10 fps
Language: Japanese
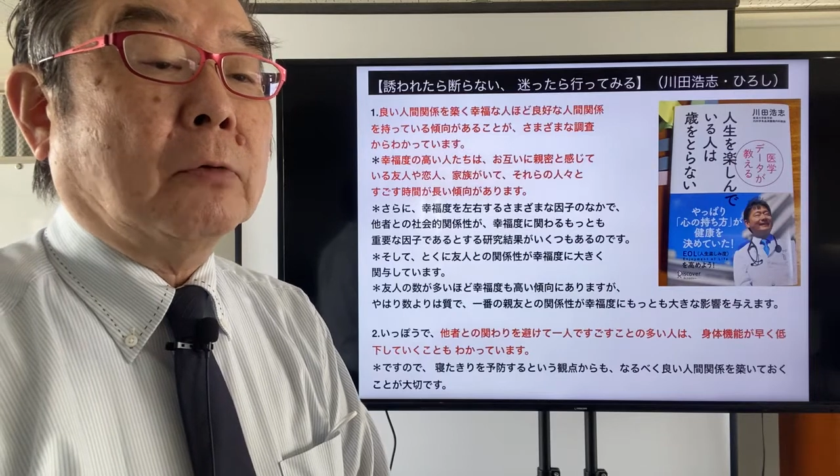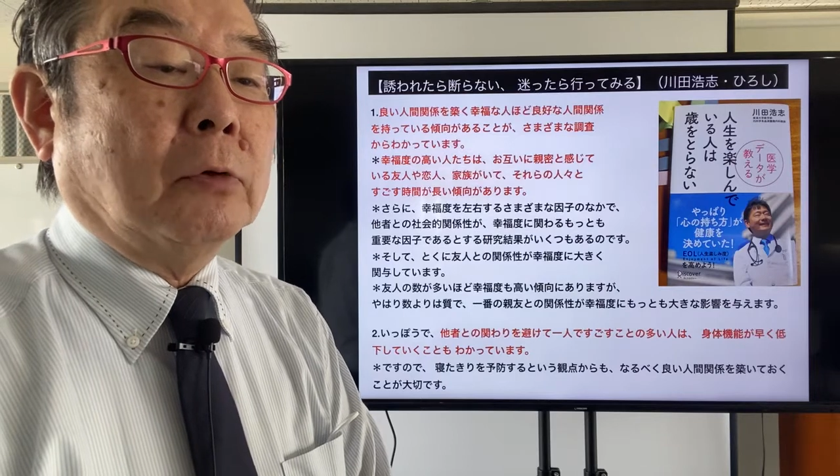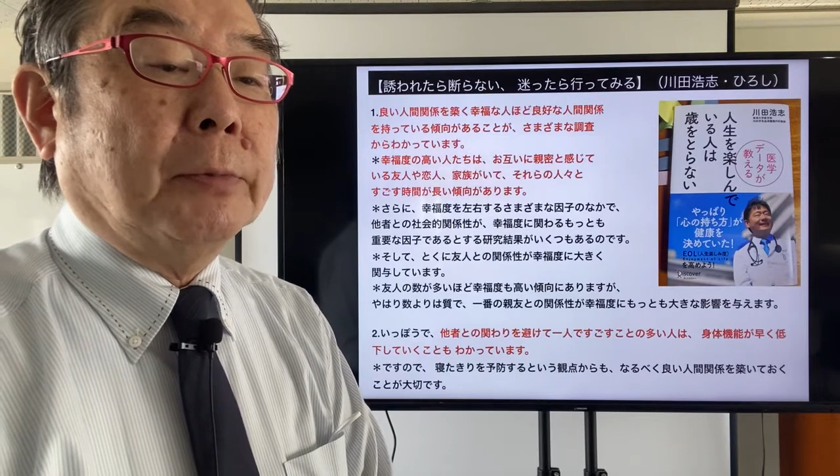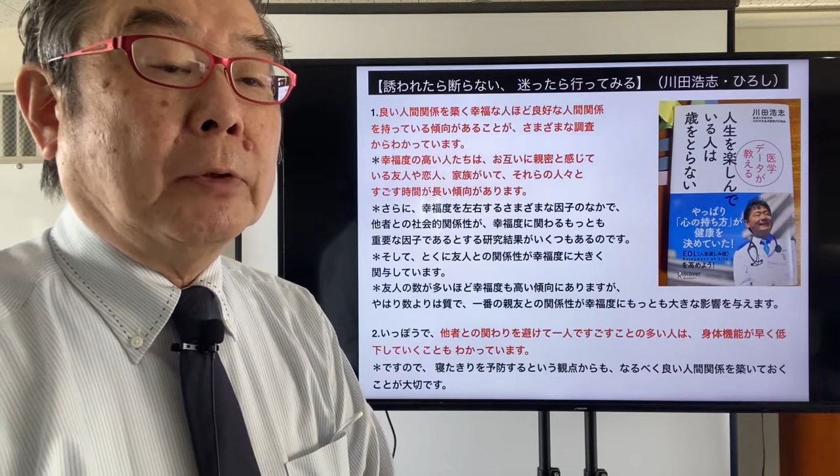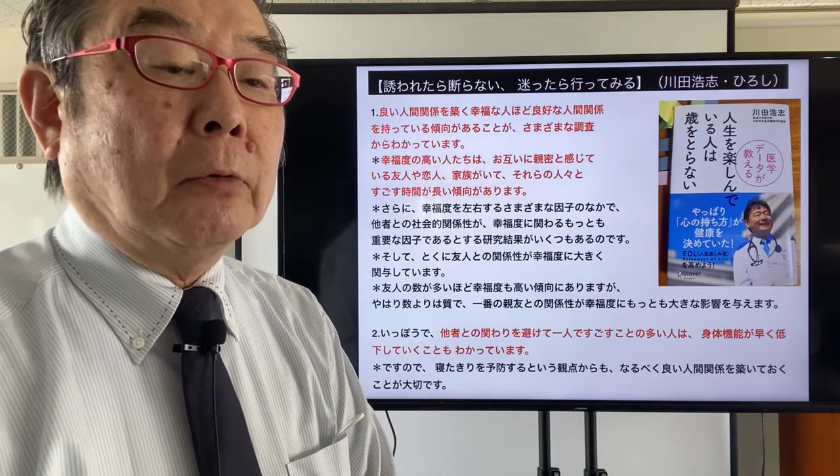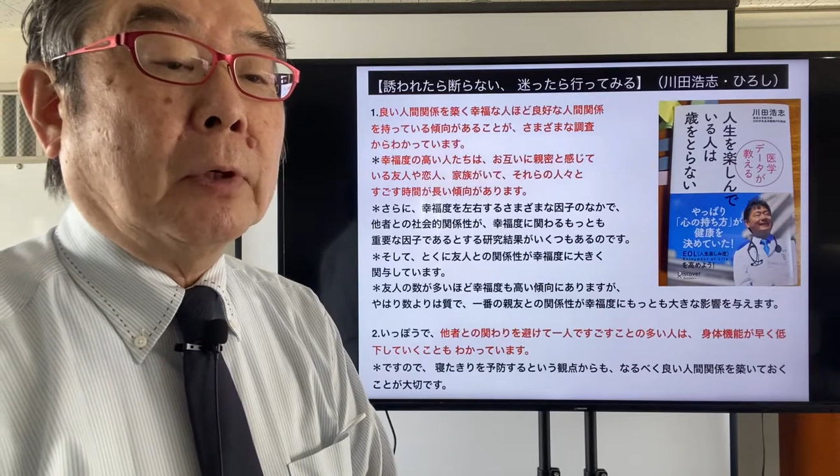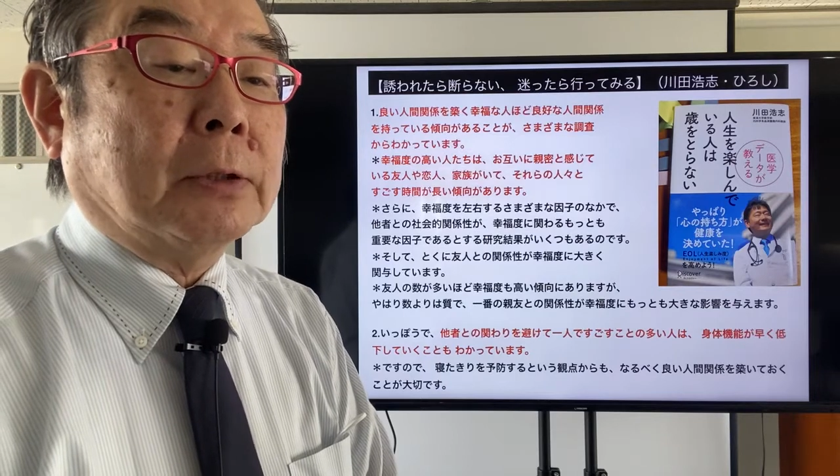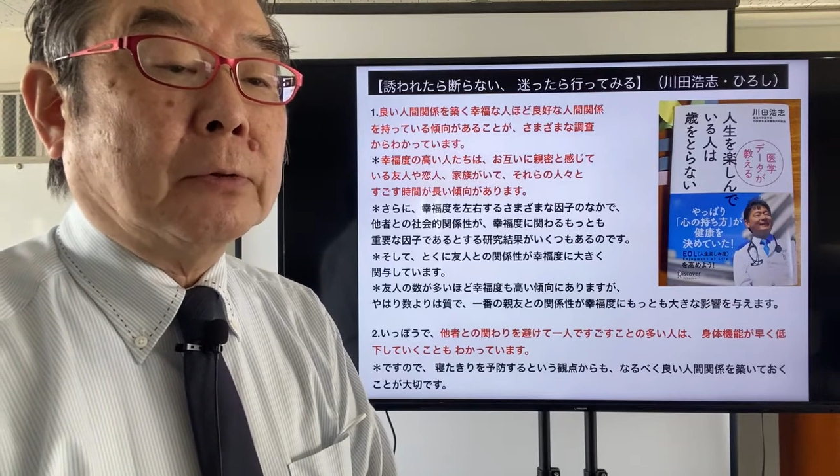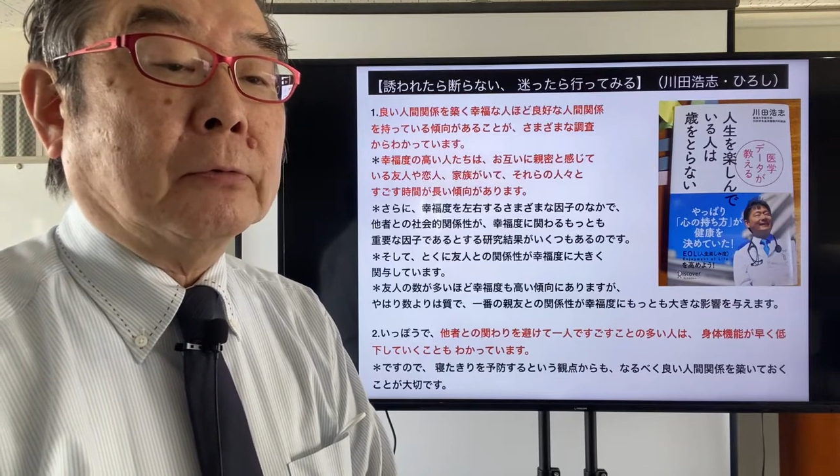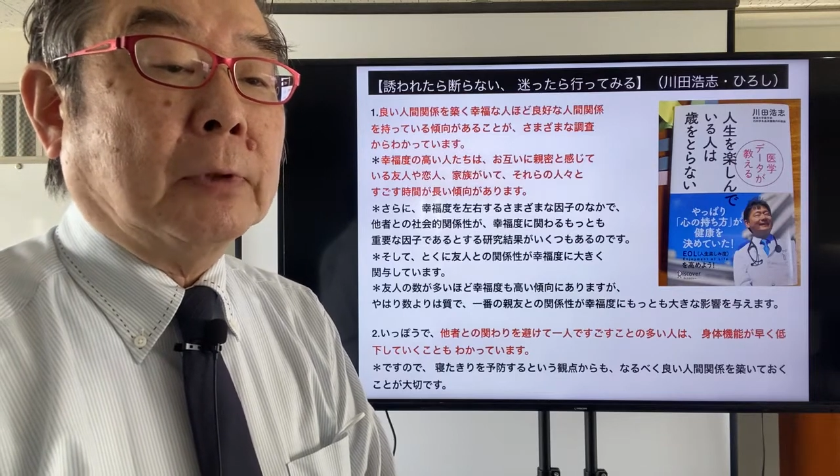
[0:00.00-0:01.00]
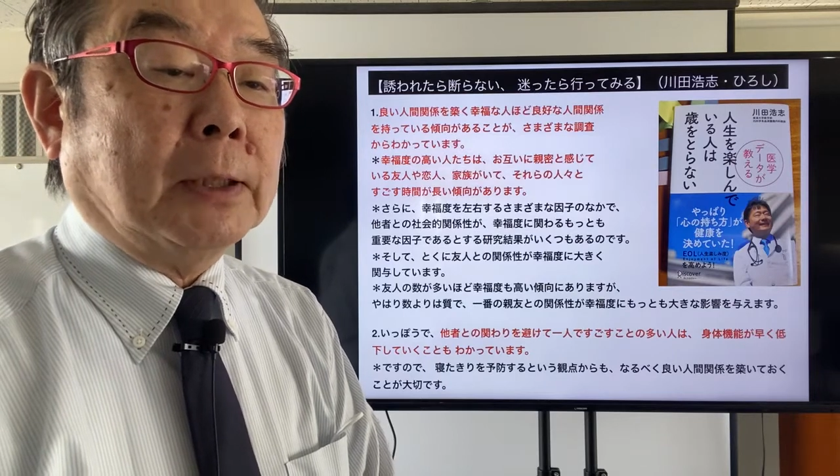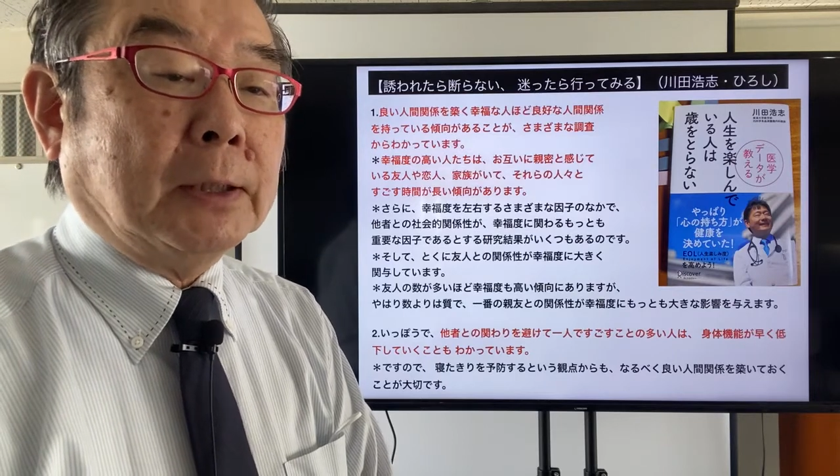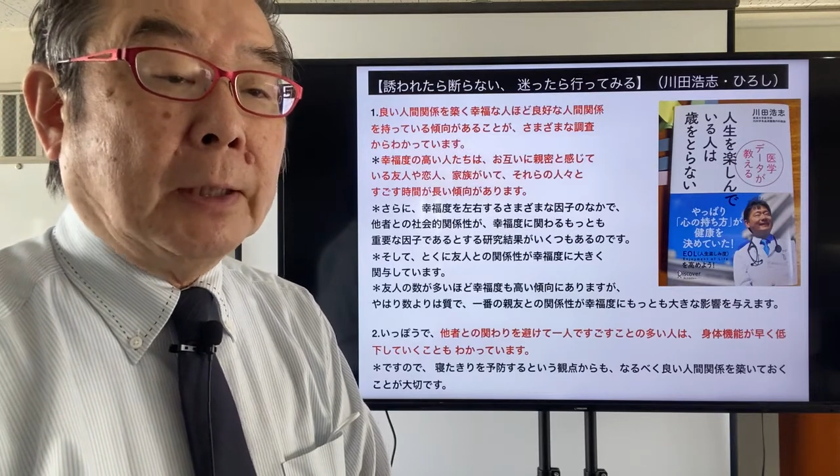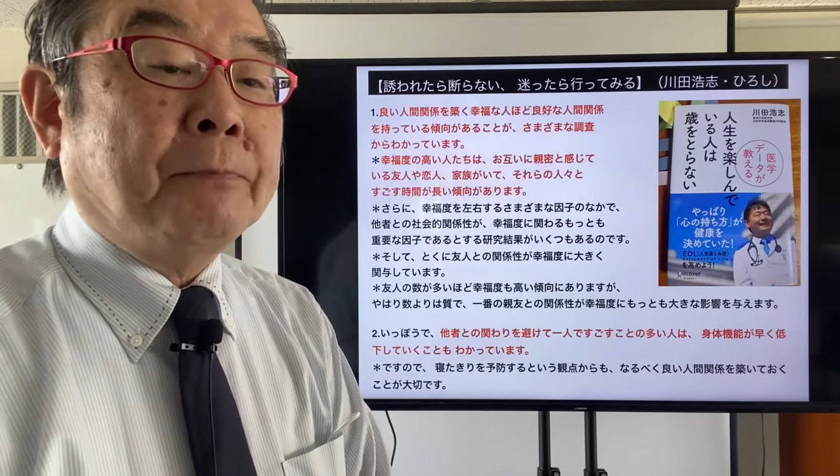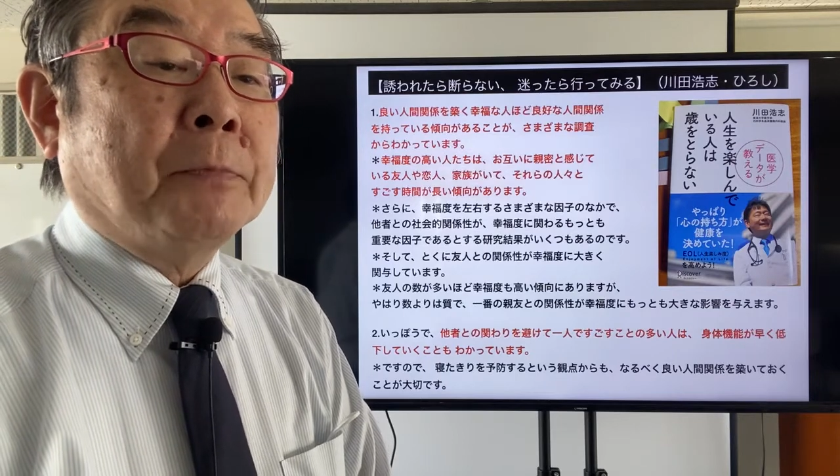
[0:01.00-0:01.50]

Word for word: 恋人家族がいて